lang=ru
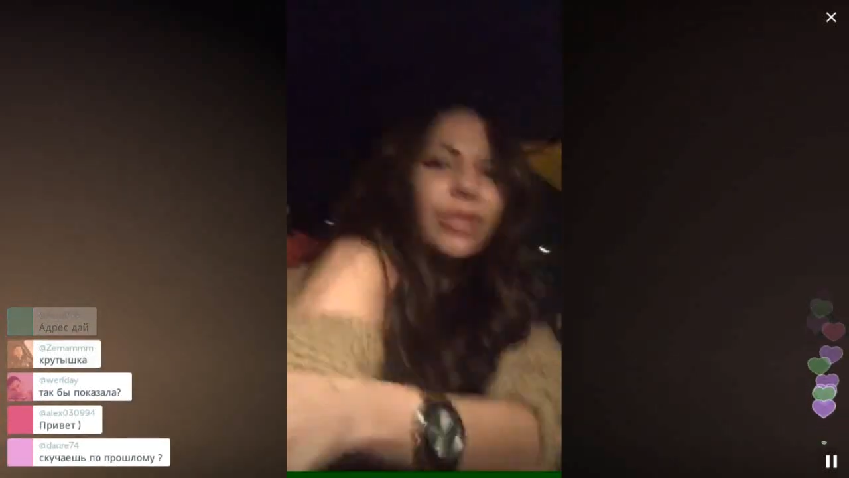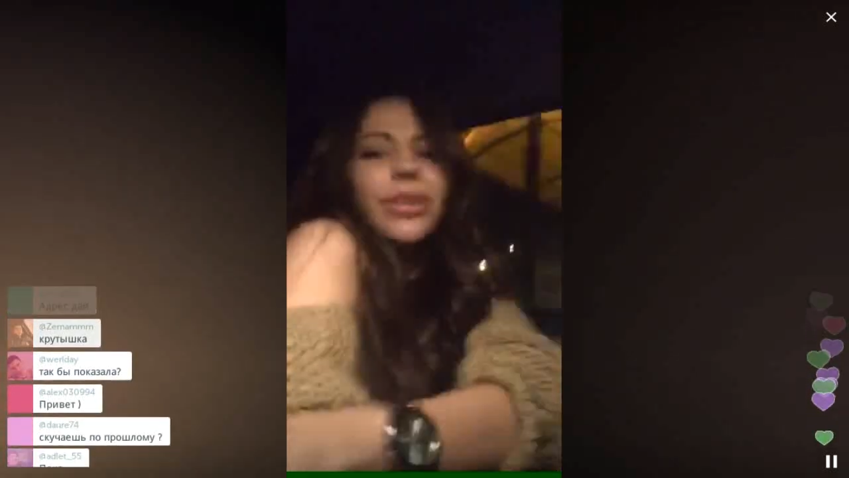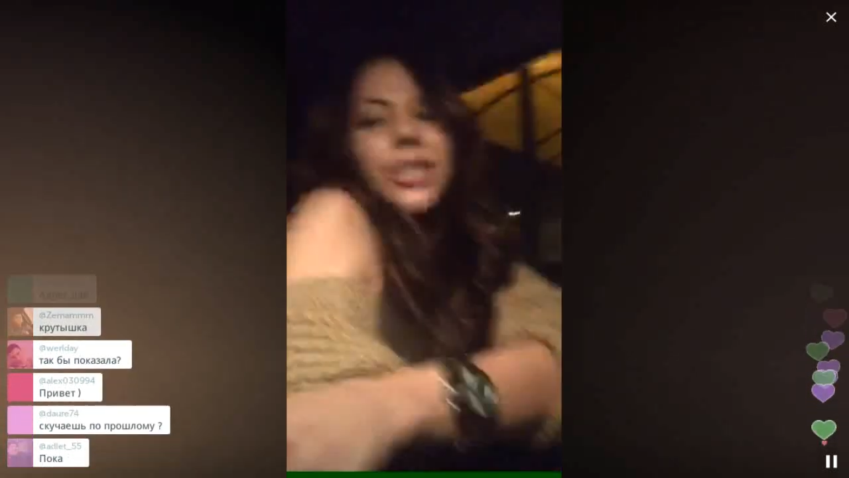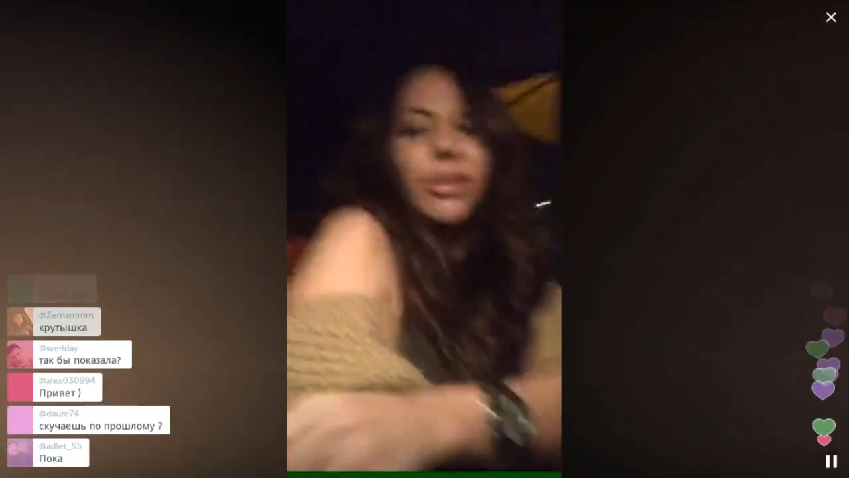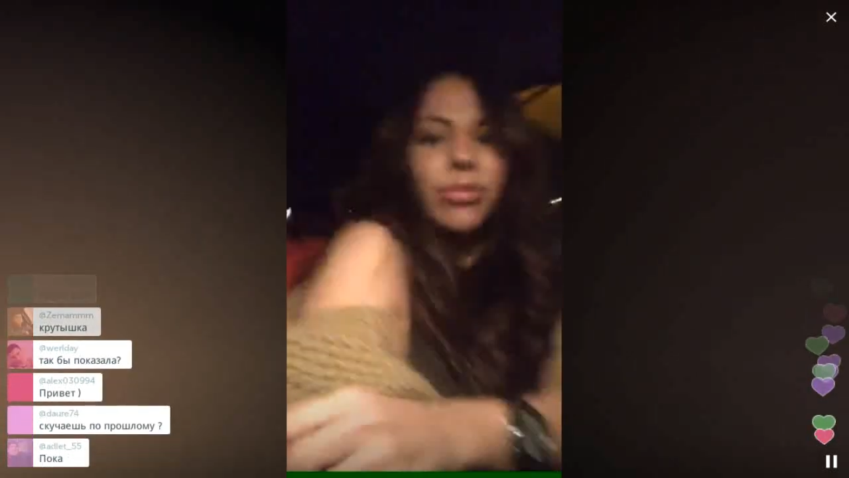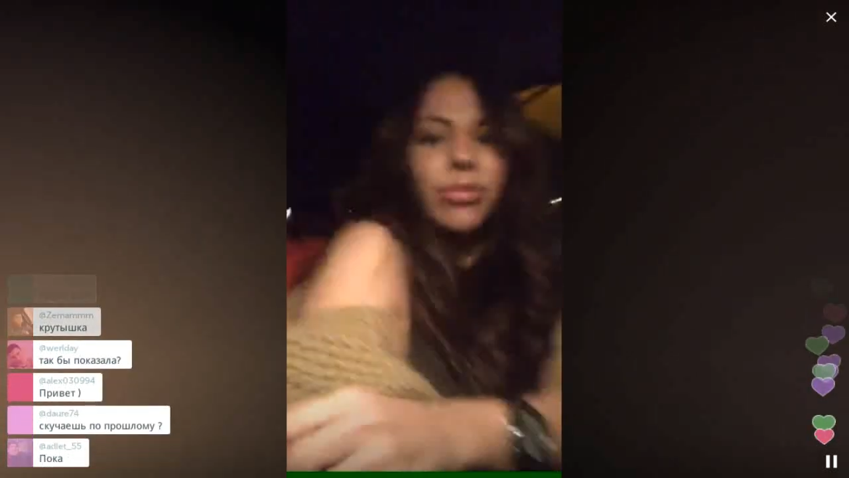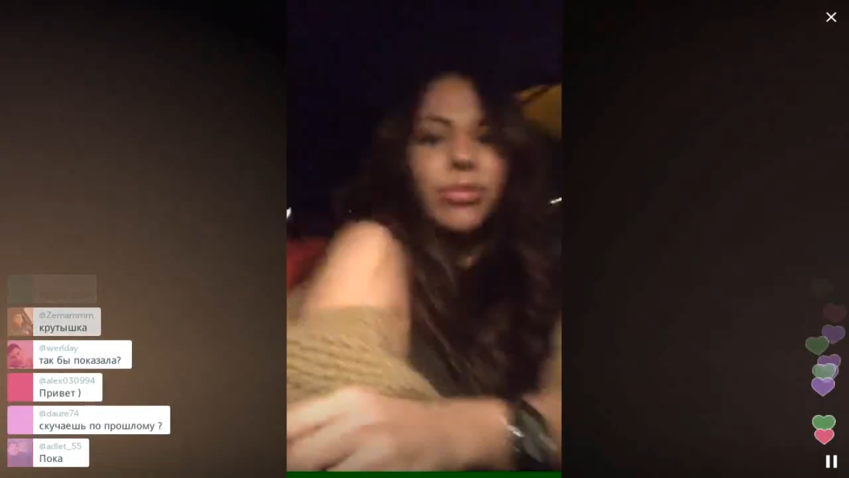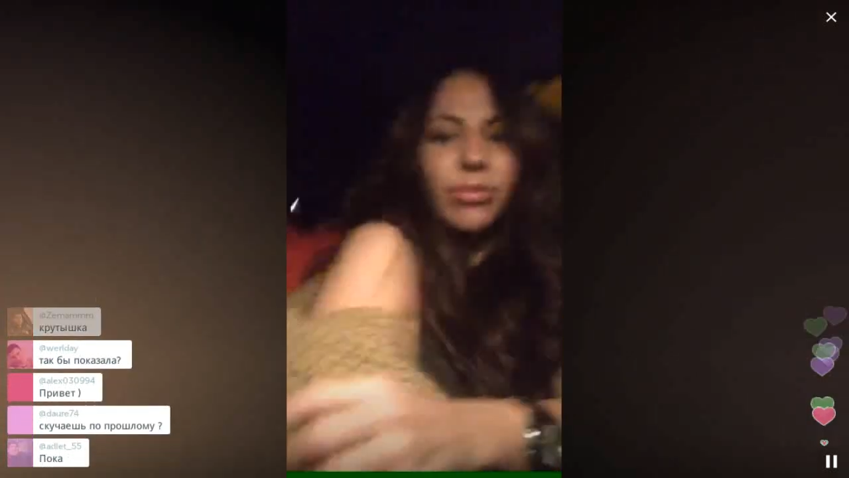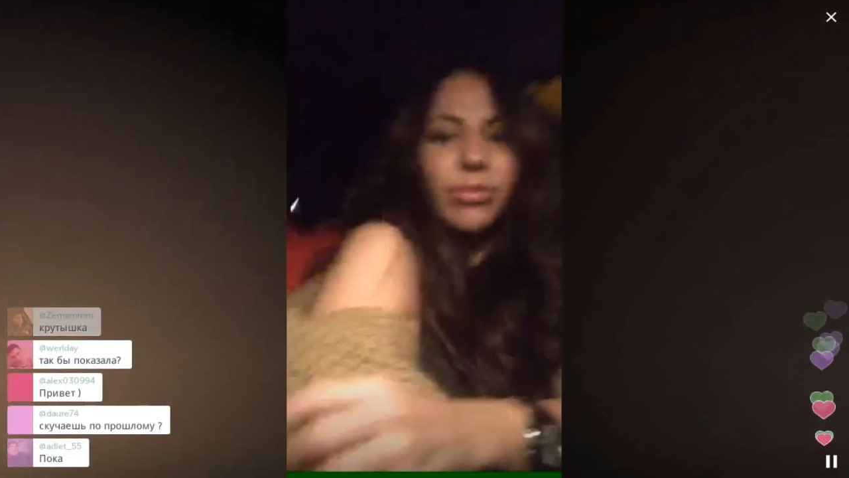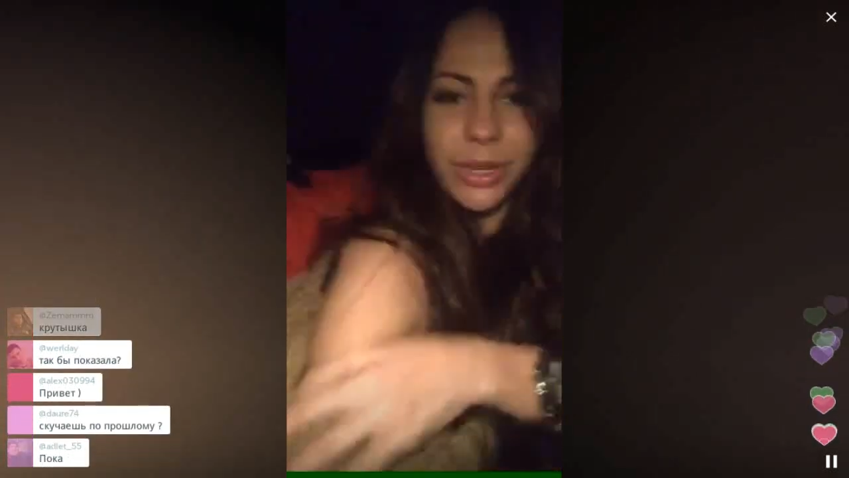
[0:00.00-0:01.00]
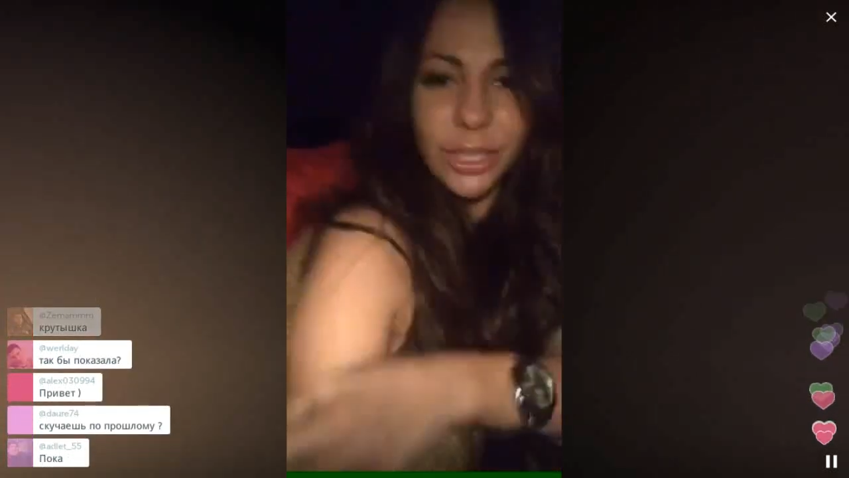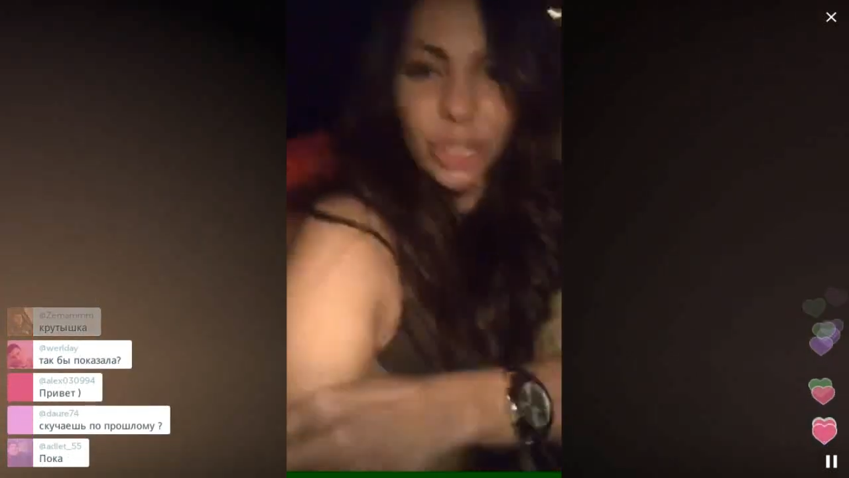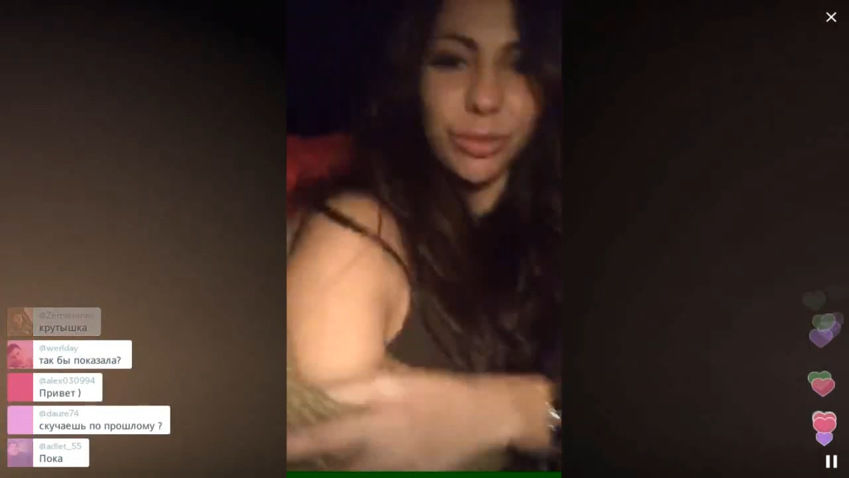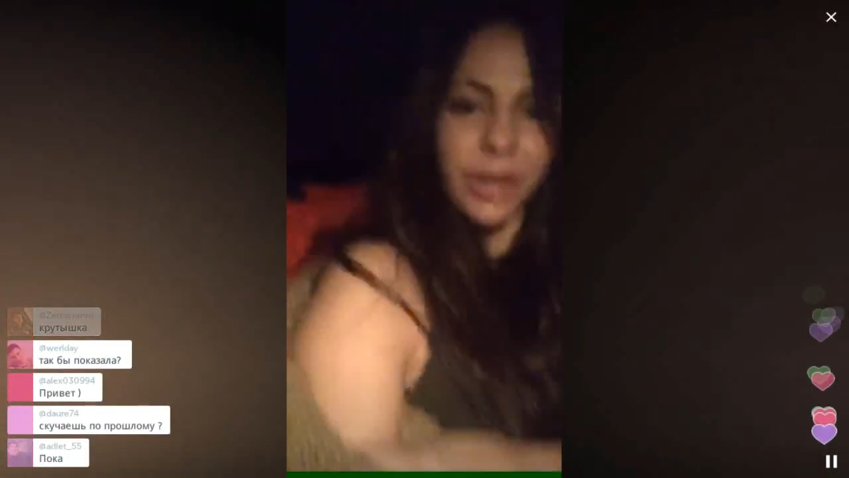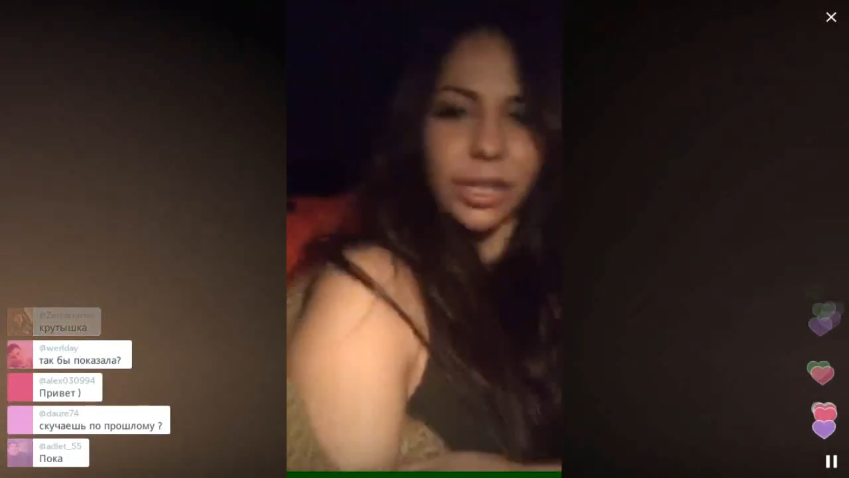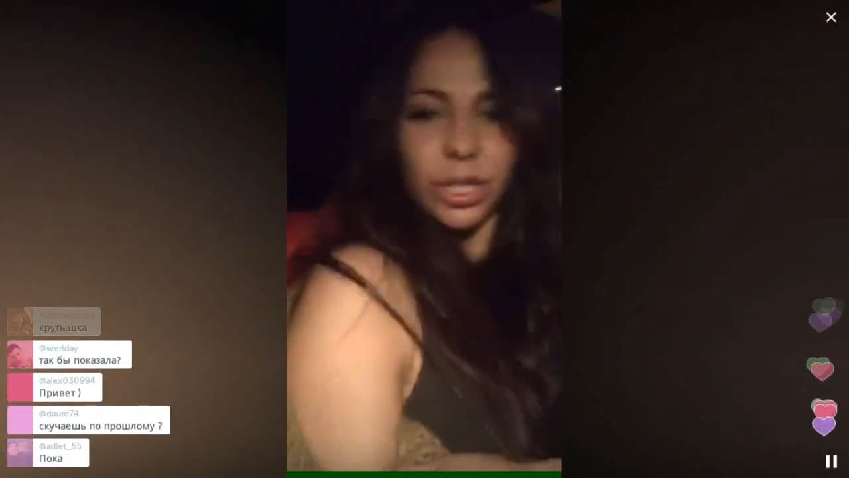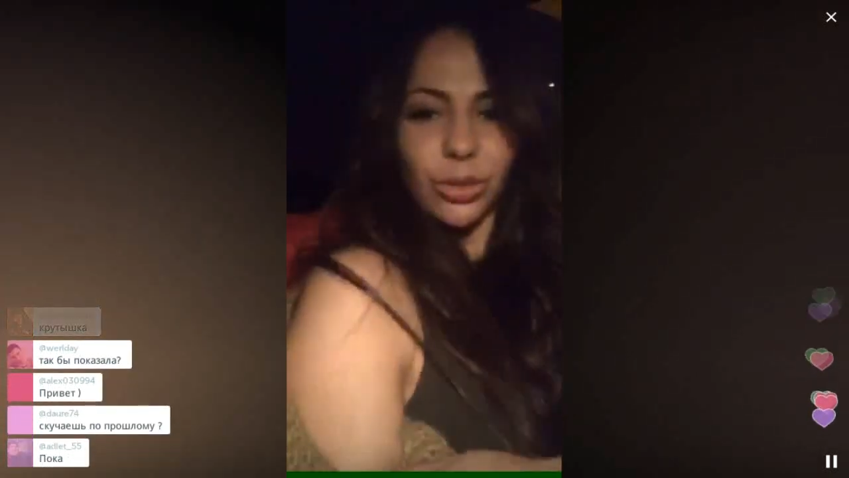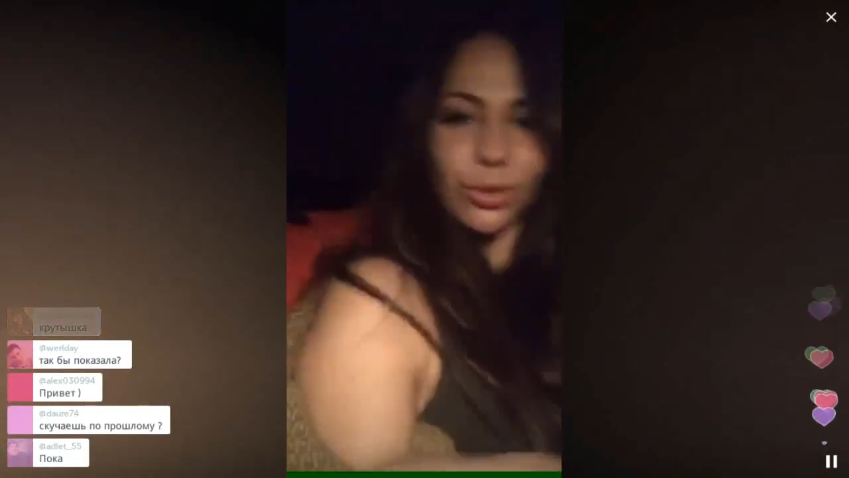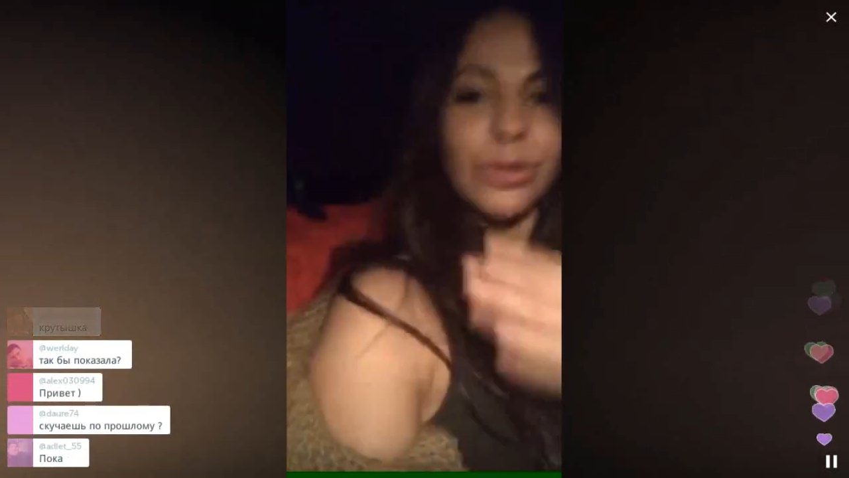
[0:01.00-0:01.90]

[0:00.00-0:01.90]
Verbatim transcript: давайте я вам хотя бы плечиком покажу.